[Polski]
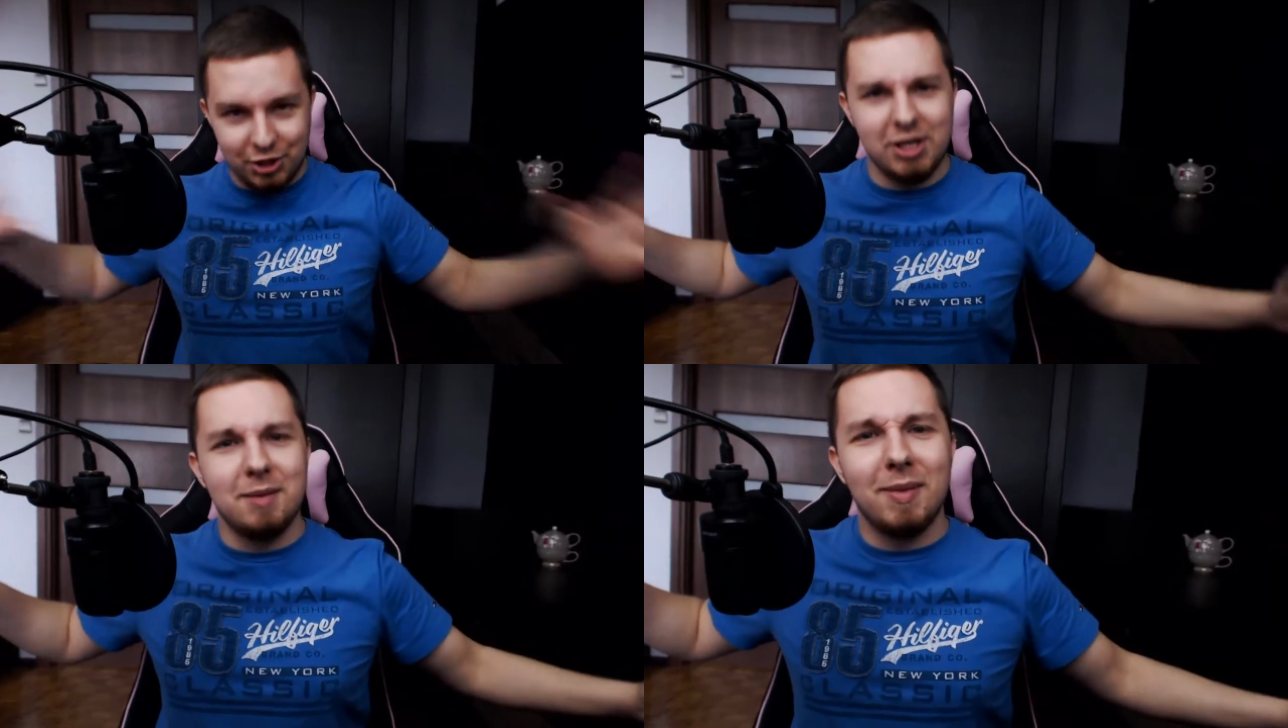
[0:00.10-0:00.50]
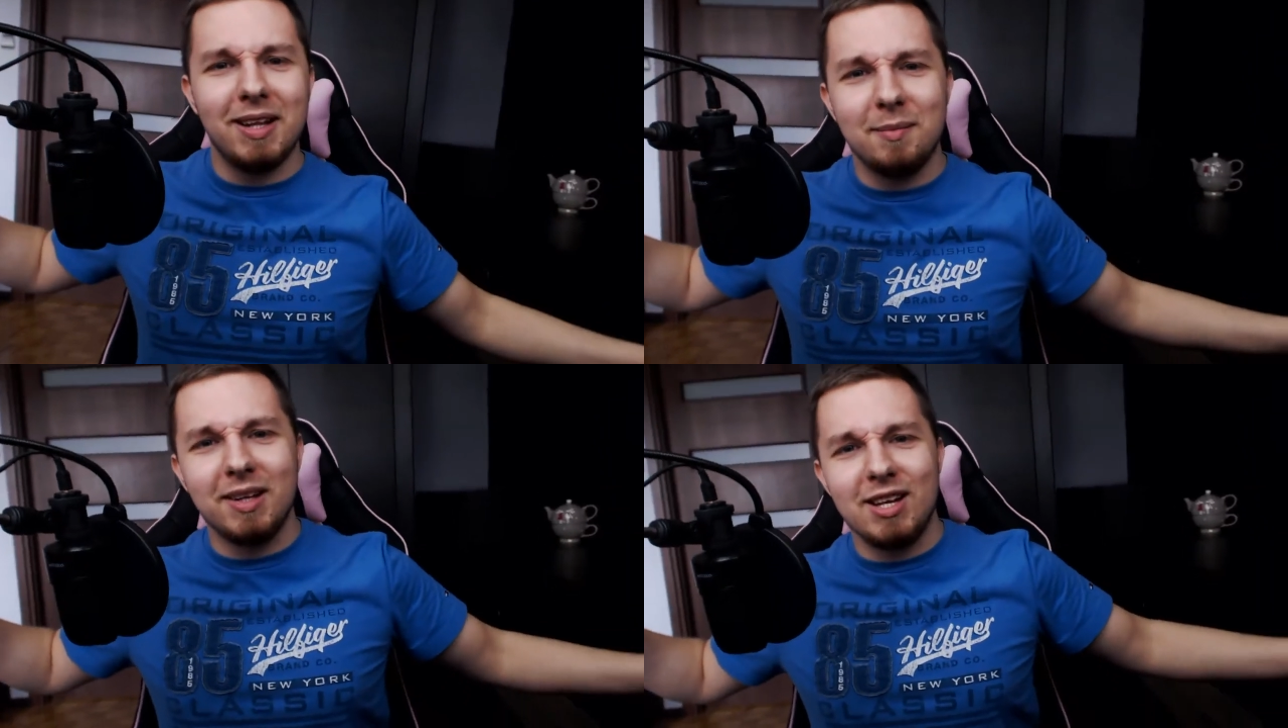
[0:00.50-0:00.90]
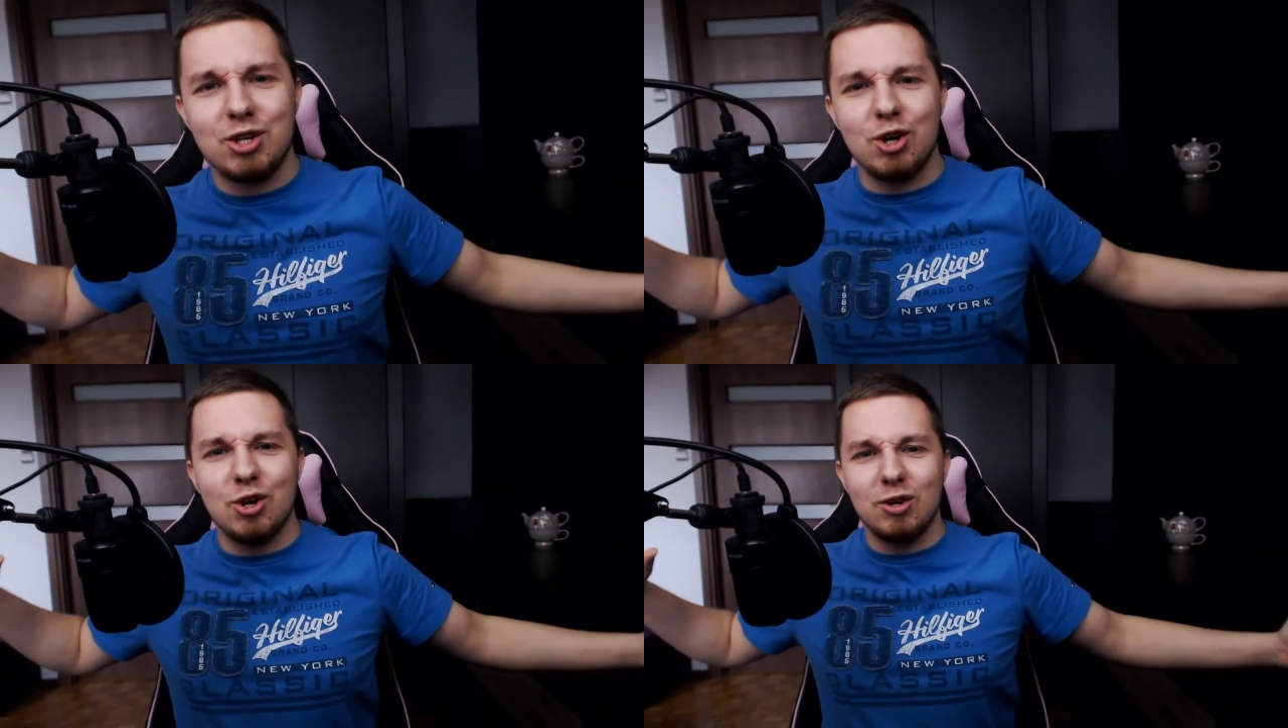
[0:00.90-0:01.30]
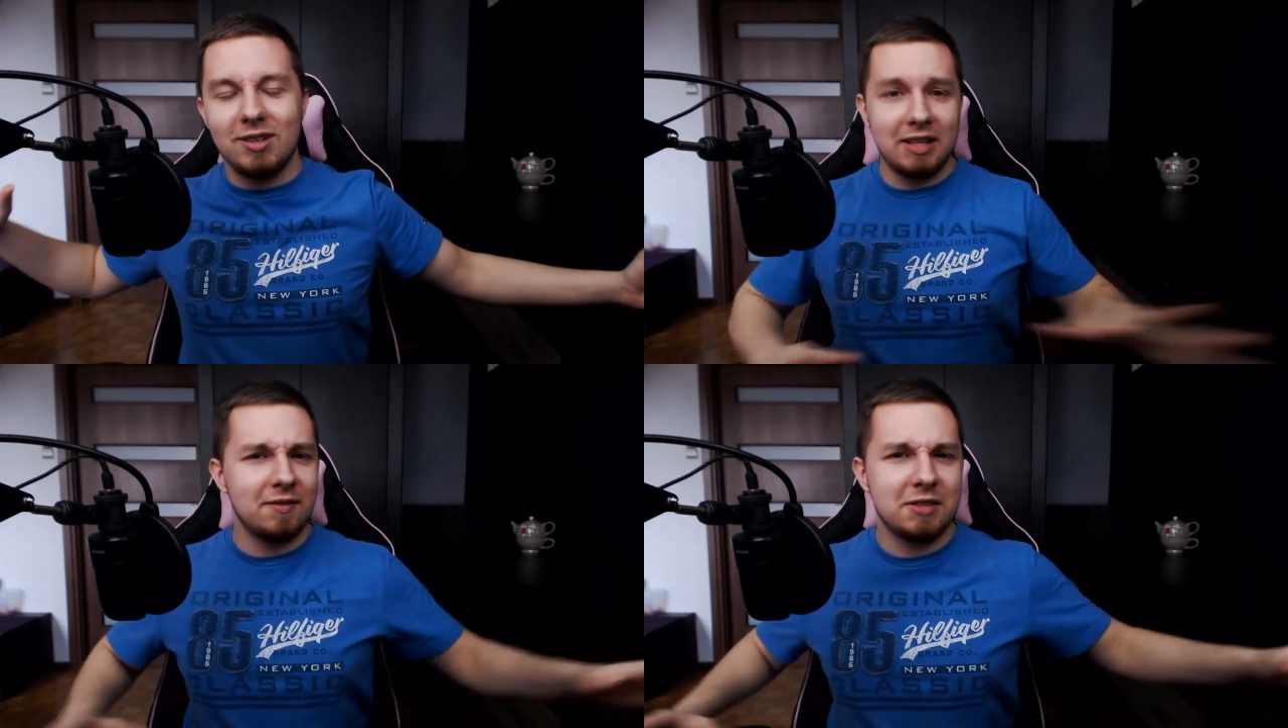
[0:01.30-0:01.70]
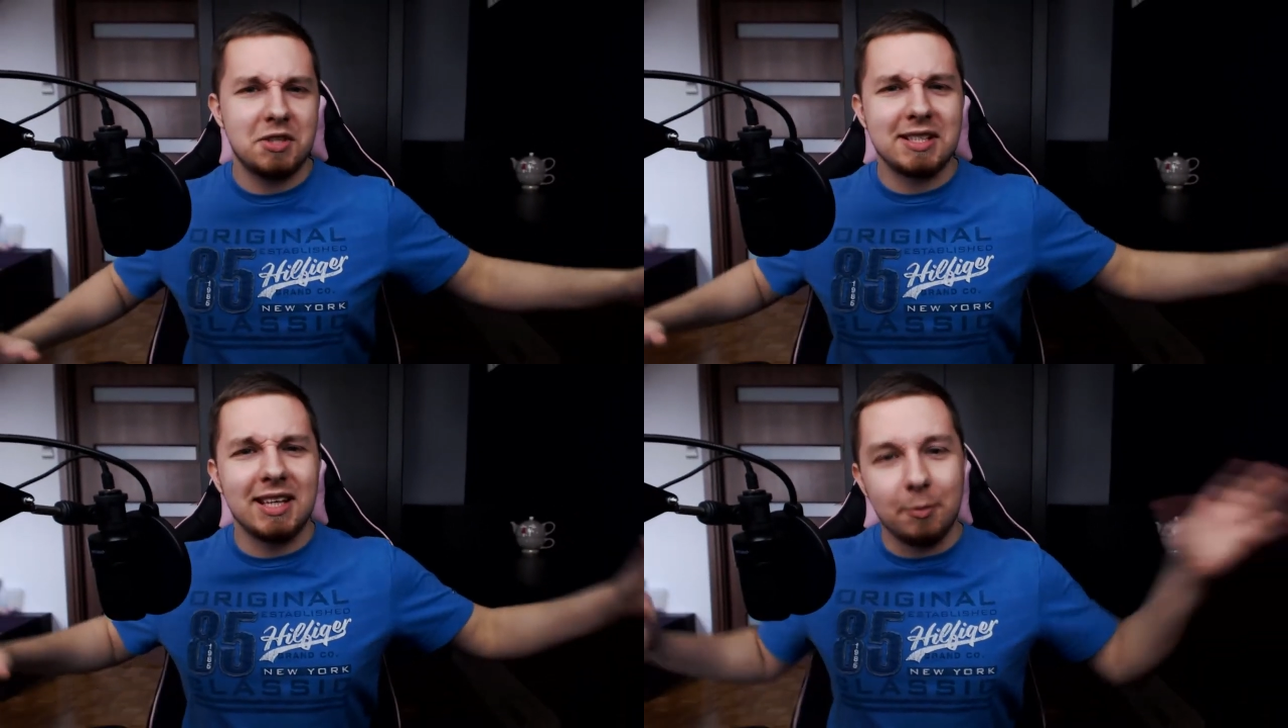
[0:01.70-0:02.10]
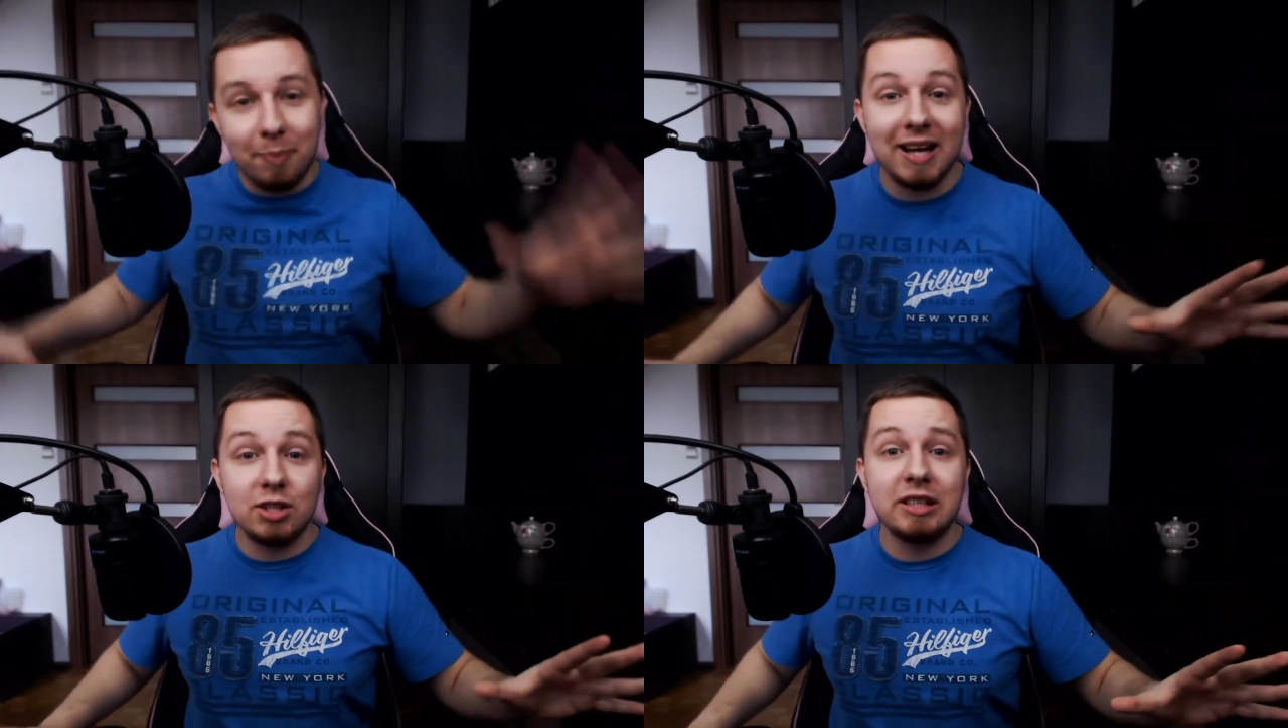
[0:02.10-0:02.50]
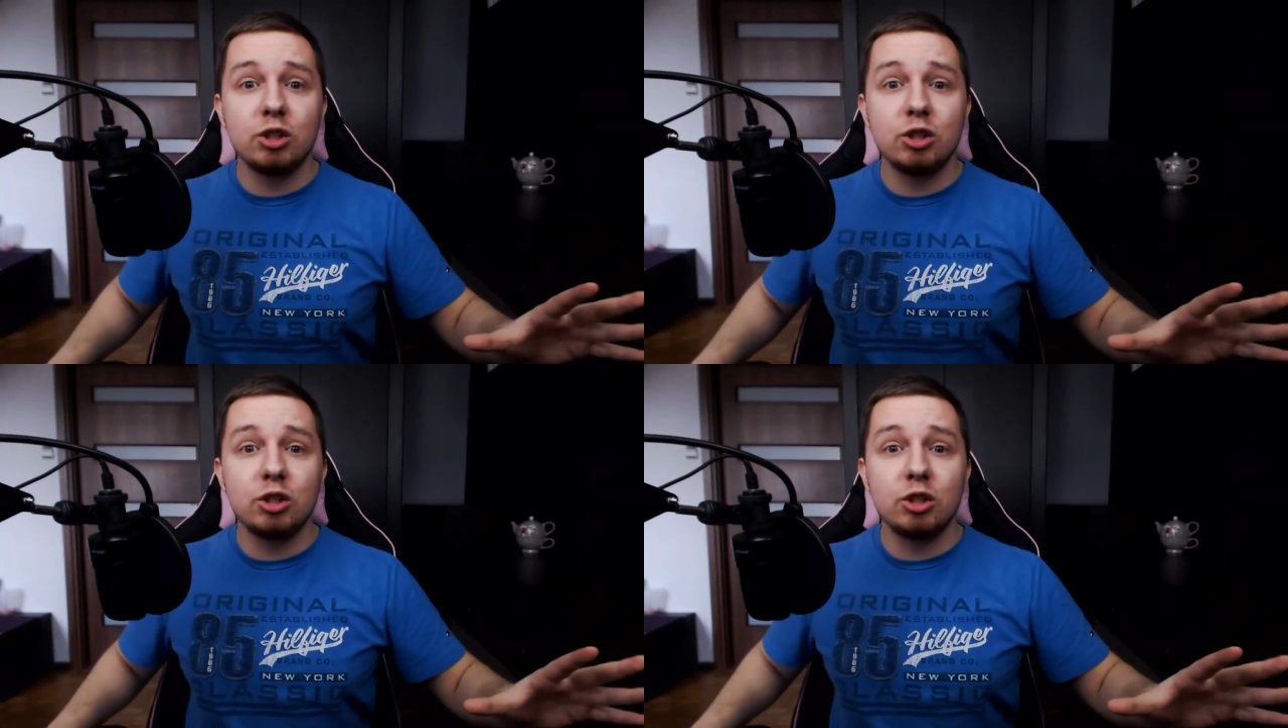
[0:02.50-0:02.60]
Siemane maneczko! Witam was wszystkich bardzo,